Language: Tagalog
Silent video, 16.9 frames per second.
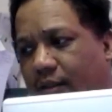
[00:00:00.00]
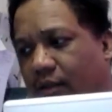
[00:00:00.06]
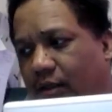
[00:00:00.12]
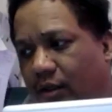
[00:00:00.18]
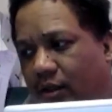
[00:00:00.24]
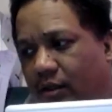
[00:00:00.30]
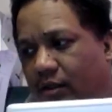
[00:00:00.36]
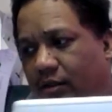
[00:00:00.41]

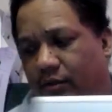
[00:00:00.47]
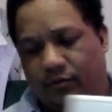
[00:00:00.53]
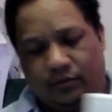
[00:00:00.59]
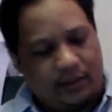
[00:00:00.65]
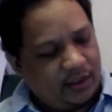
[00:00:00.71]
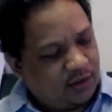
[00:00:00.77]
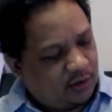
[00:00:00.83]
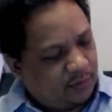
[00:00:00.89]
Oh, yung
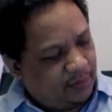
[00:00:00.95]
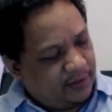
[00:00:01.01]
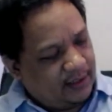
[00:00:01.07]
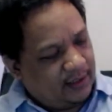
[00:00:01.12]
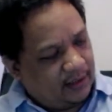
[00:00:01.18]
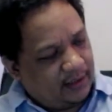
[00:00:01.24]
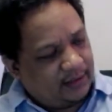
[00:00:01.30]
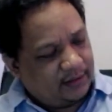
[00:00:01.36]
HP
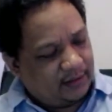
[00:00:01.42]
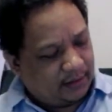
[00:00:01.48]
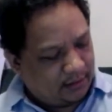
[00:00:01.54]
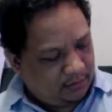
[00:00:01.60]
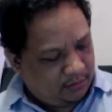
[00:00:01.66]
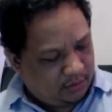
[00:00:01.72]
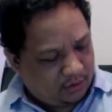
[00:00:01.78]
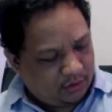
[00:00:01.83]
niya, ang ganda
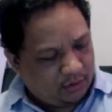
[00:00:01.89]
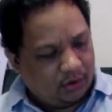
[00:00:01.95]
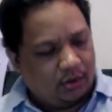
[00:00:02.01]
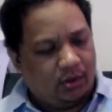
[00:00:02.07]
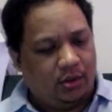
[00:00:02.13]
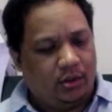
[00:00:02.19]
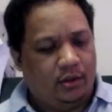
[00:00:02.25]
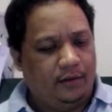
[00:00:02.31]
ng
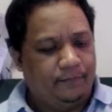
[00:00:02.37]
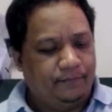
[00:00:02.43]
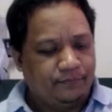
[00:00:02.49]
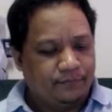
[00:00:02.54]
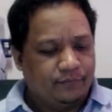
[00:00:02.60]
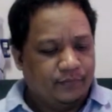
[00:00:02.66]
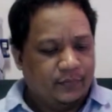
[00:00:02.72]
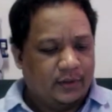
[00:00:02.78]
logo.
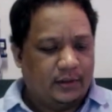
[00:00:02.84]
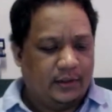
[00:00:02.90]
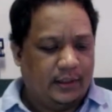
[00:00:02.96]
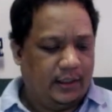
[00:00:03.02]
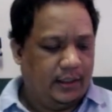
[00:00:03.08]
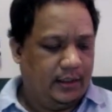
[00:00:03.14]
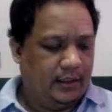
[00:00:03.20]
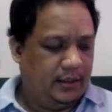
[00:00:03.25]

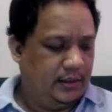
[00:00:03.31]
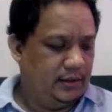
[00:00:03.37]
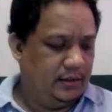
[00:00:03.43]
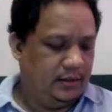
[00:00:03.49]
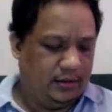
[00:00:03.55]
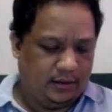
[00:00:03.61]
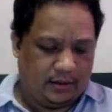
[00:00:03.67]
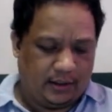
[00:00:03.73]

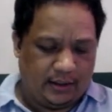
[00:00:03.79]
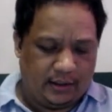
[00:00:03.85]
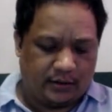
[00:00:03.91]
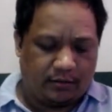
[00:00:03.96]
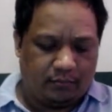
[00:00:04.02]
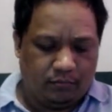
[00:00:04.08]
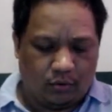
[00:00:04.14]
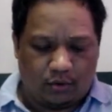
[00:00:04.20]
Then,
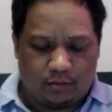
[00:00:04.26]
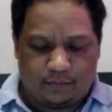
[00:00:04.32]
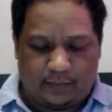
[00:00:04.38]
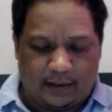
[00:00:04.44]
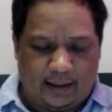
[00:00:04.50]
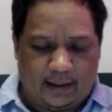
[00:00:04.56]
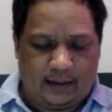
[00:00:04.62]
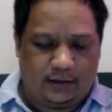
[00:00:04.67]
elite book
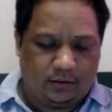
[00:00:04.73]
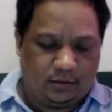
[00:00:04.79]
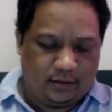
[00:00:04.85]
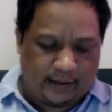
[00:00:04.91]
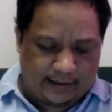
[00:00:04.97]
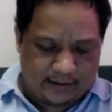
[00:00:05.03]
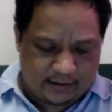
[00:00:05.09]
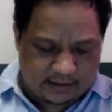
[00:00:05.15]
pala to
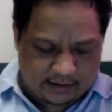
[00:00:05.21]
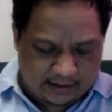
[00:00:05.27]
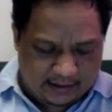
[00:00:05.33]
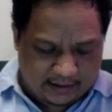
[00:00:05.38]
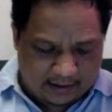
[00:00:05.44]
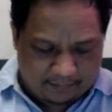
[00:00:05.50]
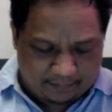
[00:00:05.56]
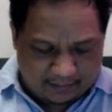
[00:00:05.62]
guys,
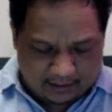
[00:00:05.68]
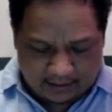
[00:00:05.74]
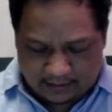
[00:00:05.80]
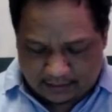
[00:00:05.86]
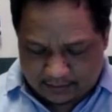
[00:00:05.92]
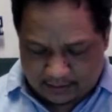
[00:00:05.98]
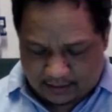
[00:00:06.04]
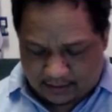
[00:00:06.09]
kaya
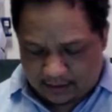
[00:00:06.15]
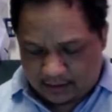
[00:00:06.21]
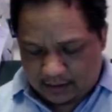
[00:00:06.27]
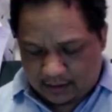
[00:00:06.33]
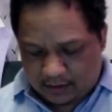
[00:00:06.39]
napakaganda.